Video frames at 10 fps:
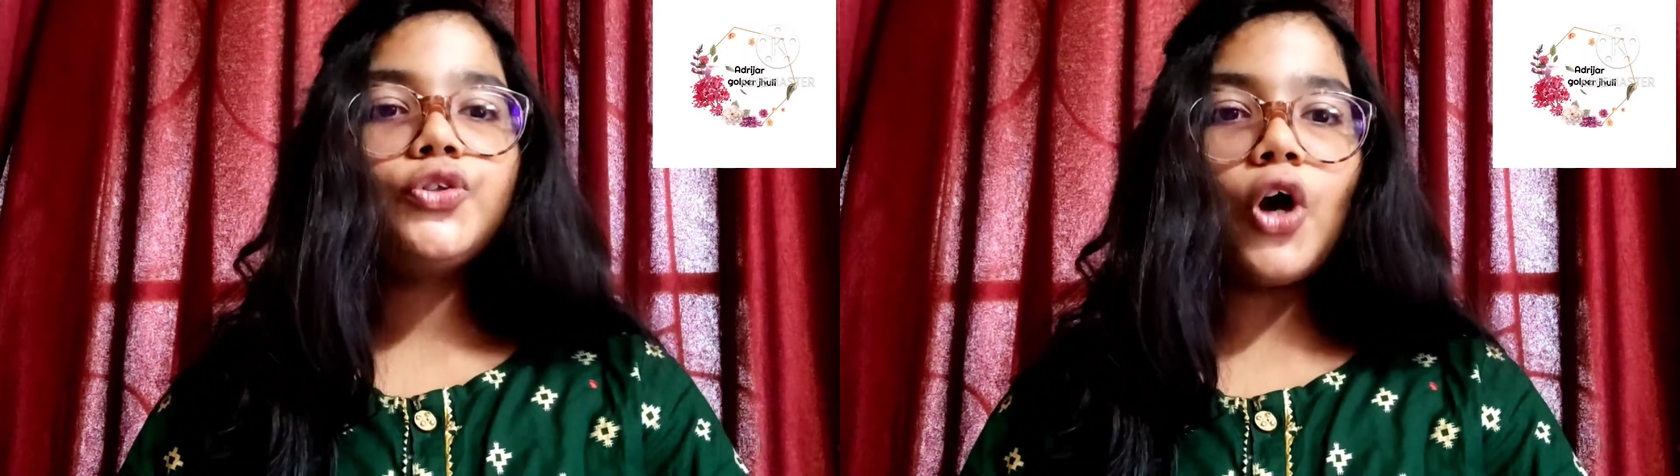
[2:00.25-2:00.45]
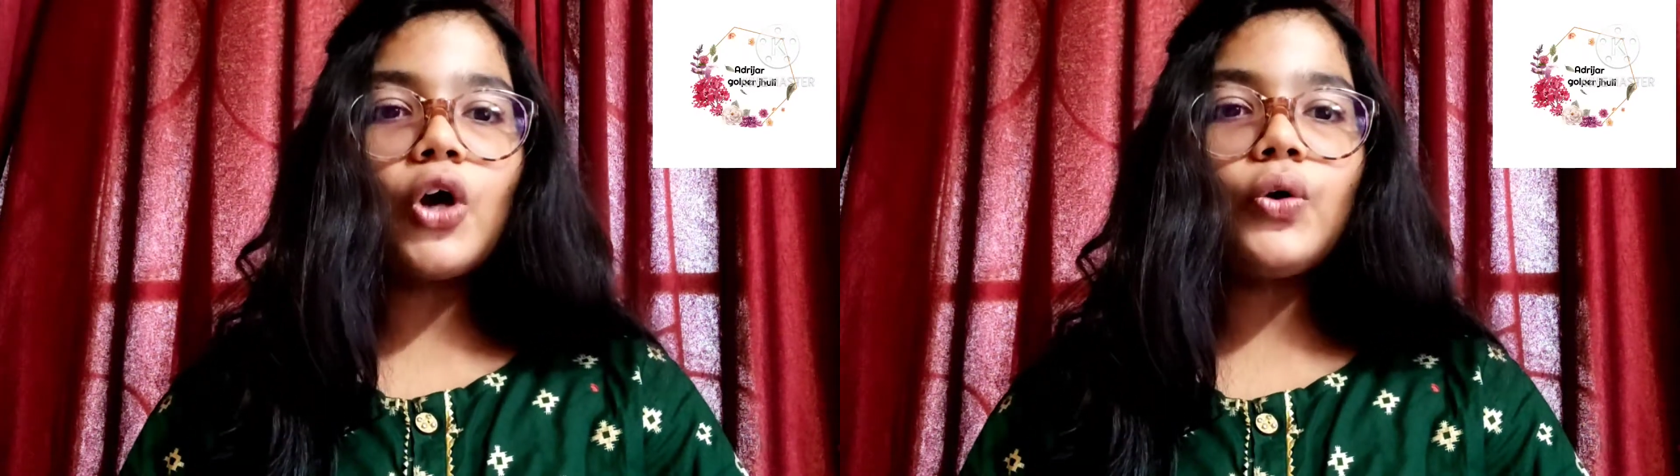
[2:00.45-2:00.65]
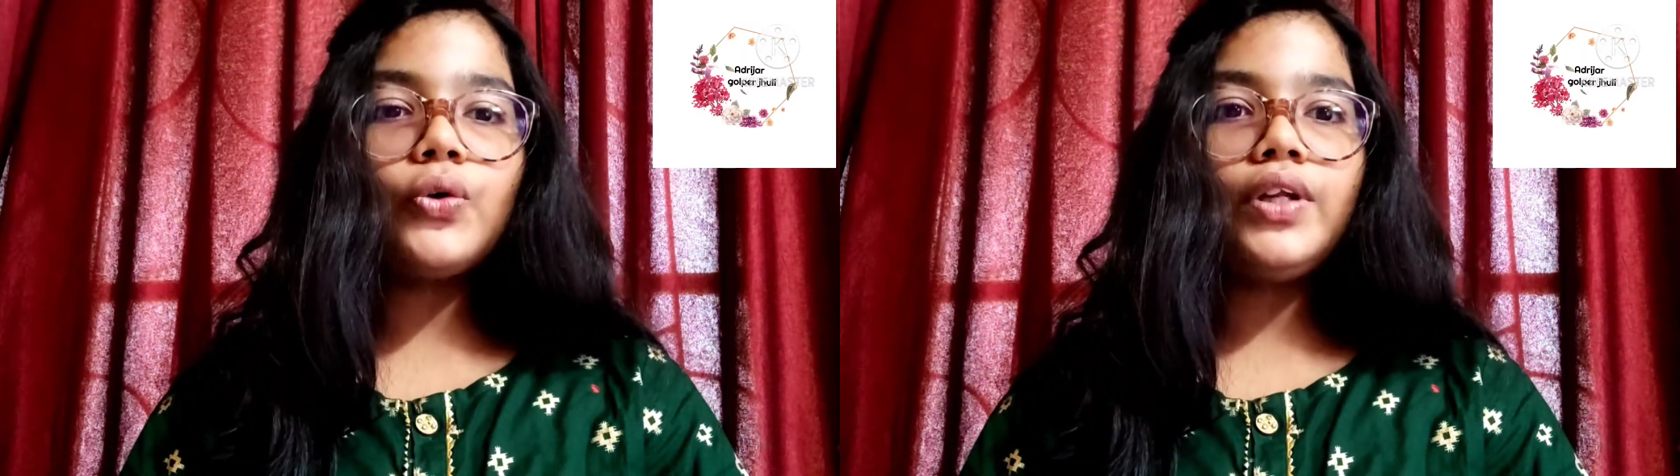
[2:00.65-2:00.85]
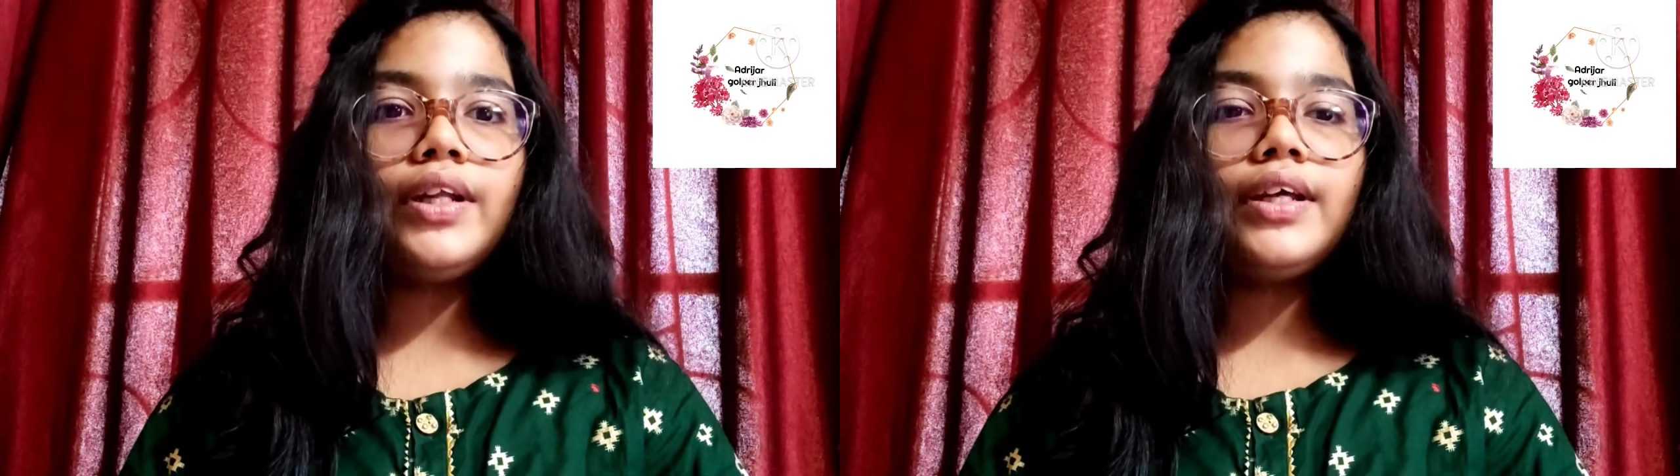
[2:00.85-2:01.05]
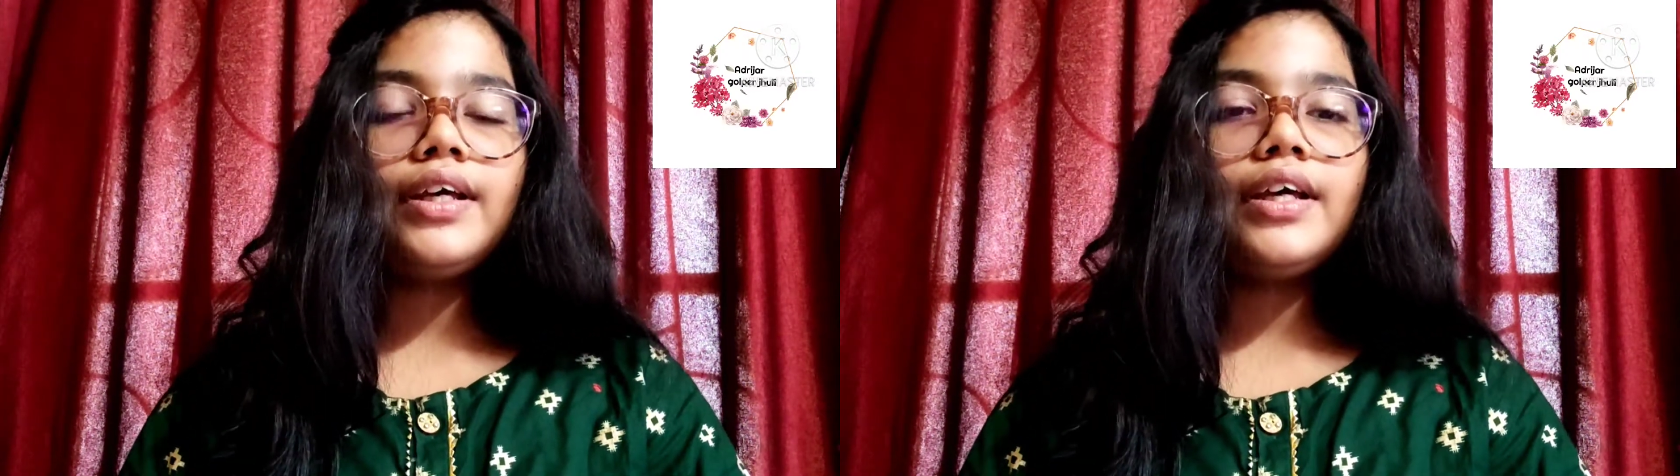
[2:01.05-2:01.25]
তখন
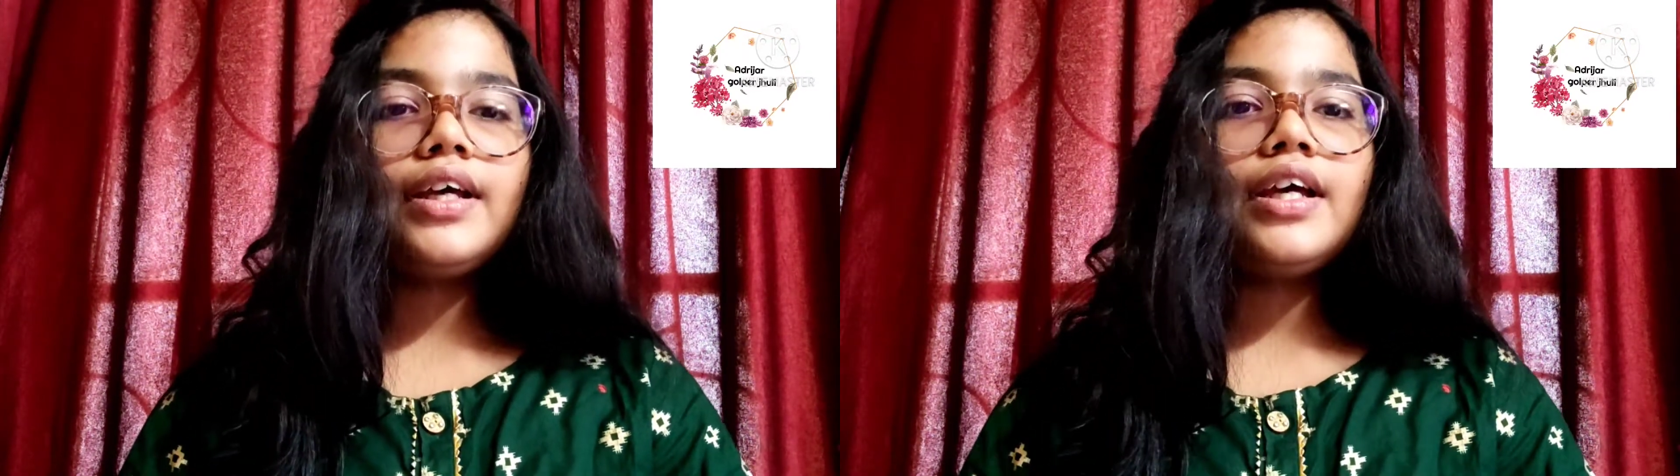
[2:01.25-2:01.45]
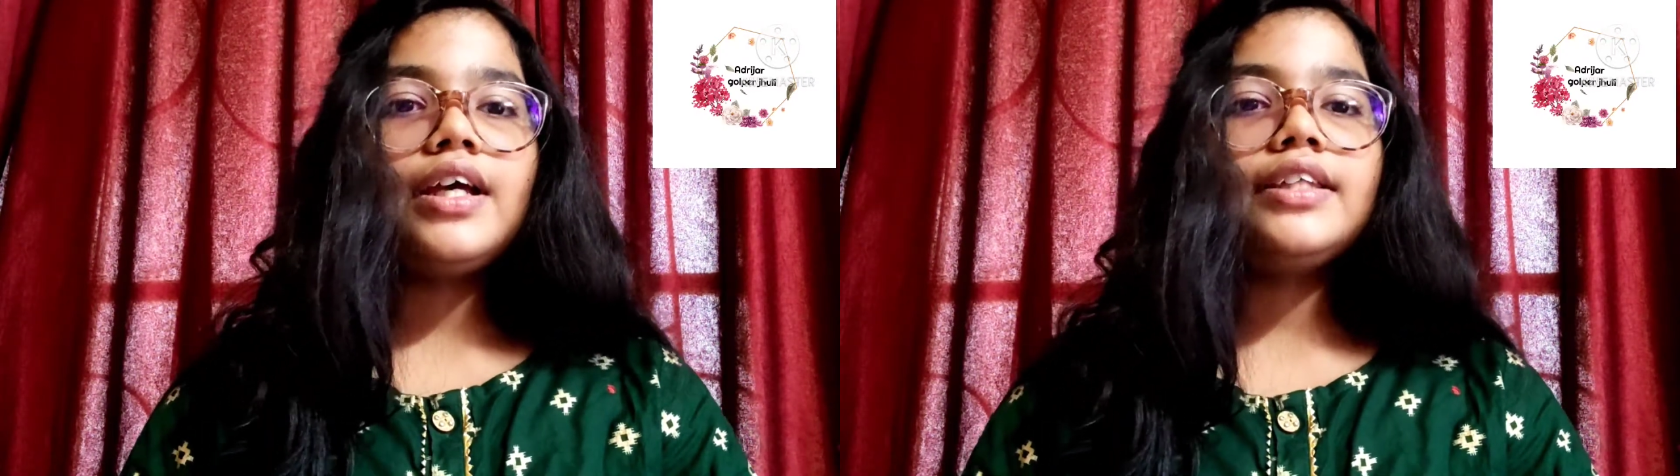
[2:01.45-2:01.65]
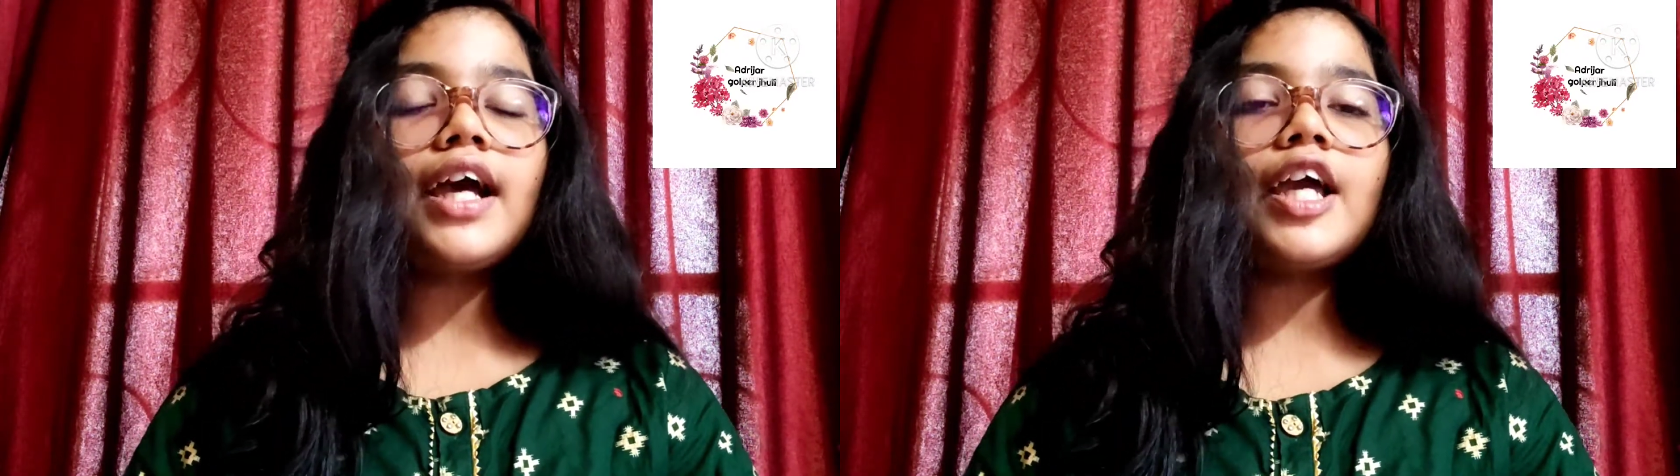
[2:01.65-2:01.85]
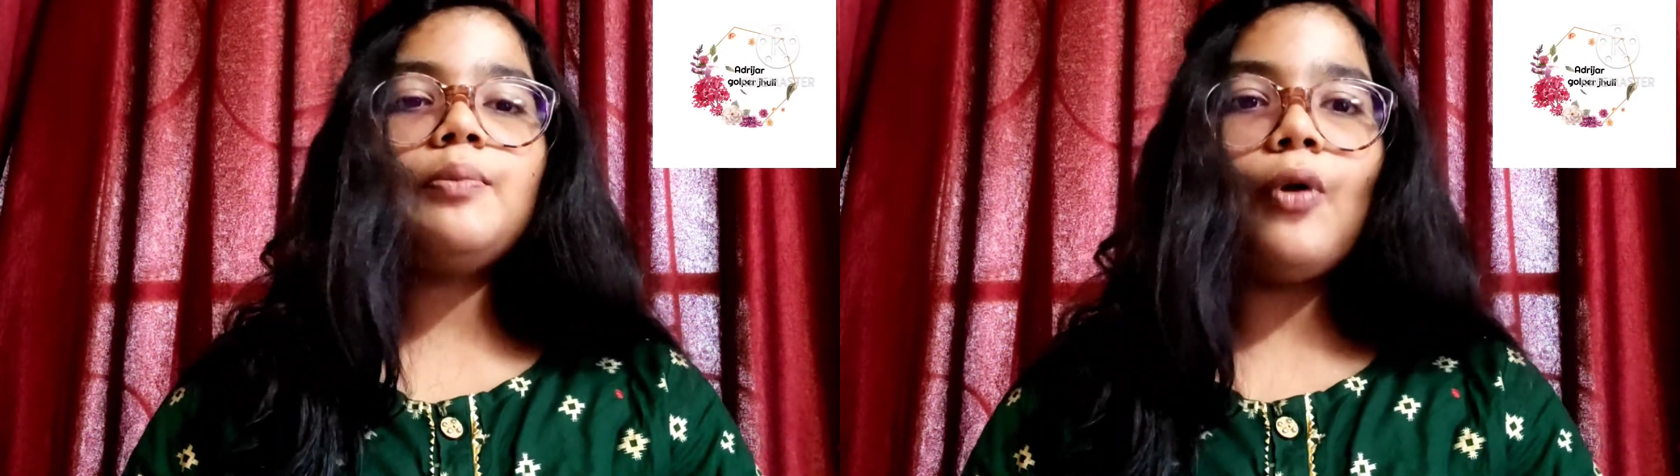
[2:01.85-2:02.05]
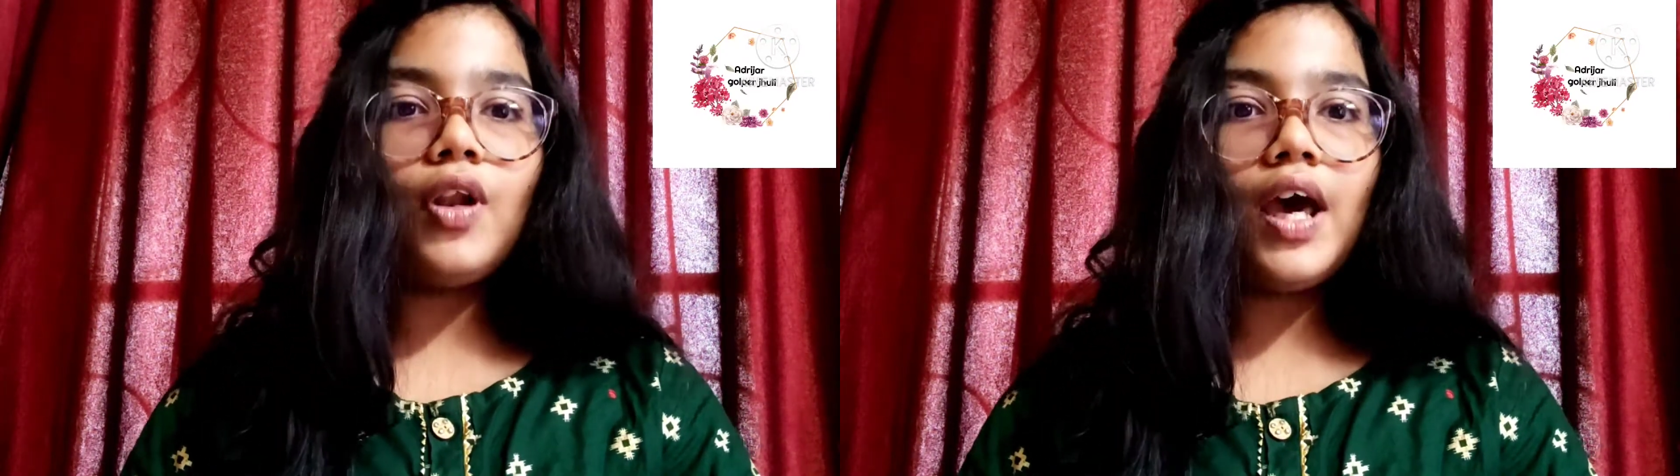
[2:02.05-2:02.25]
তাকে
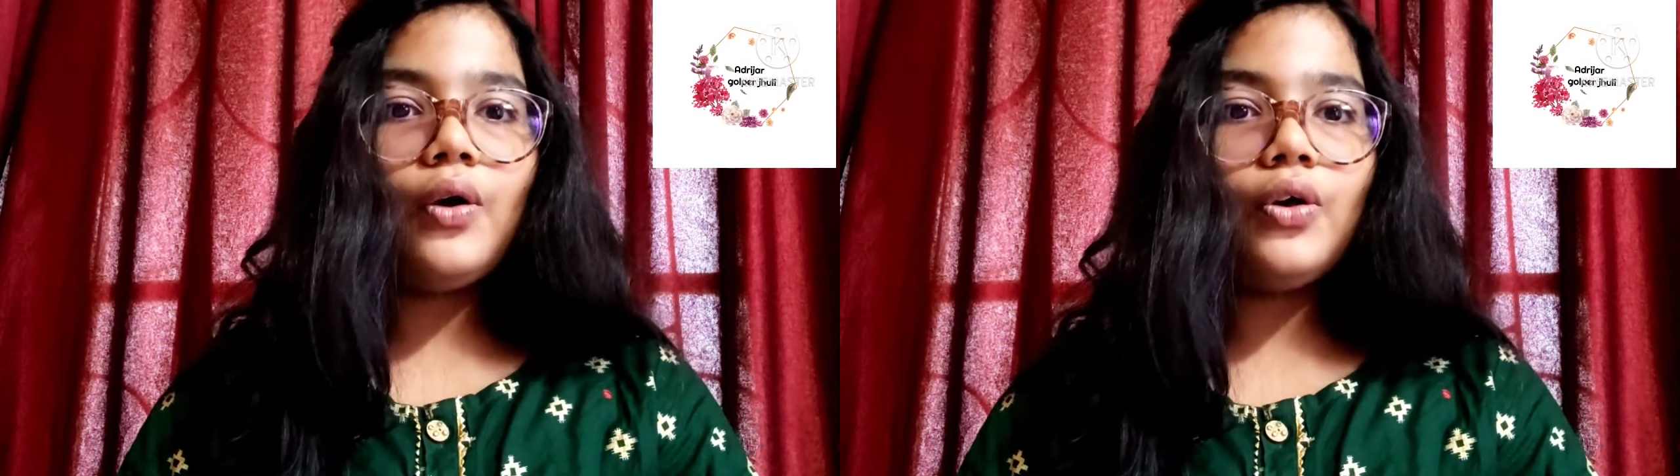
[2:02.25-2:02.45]
বলা